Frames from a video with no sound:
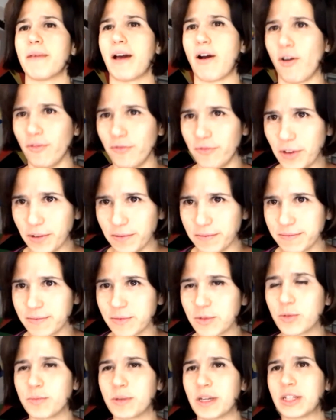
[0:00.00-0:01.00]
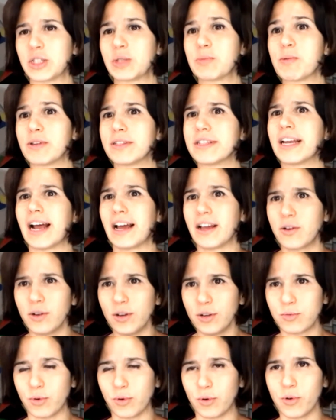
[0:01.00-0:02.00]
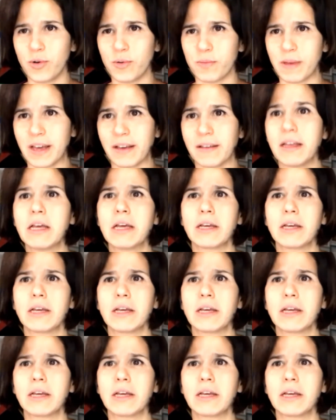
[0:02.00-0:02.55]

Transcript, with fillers: Ovvio, tu mi risponderai col tuo nome.